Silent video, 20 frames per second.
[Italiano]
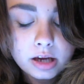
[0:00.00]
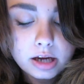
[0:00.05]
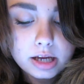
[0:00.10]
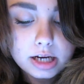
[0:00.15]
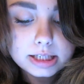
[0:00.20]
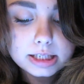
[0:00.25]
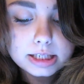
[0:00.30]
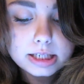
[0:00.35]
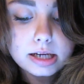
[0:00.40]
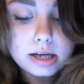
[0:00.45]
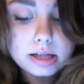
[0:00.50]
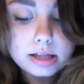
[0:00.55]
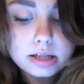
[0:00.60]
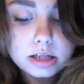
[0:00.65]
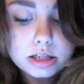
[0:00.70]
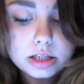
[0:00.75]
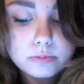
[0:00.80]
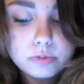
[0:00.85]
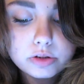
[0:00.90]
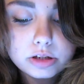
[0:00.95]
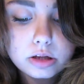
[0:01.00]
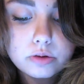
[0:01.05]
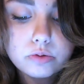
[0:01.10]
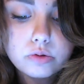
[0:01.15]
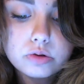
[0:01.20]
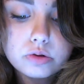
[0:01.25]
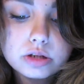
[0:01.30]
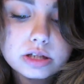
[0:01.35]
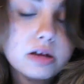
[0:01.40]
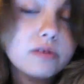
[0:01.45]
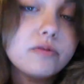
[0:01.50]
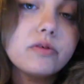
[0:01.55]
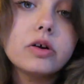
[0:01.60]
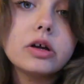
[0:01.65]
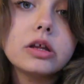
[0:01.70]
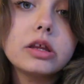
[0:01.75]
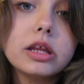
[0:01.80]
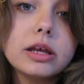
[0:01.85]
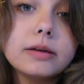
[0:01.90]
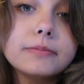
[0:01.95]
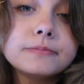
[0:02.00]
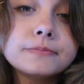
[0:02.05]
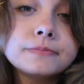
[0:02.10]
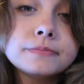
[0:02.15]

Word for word: Grazie in anticipo, ti adoro e stai forte.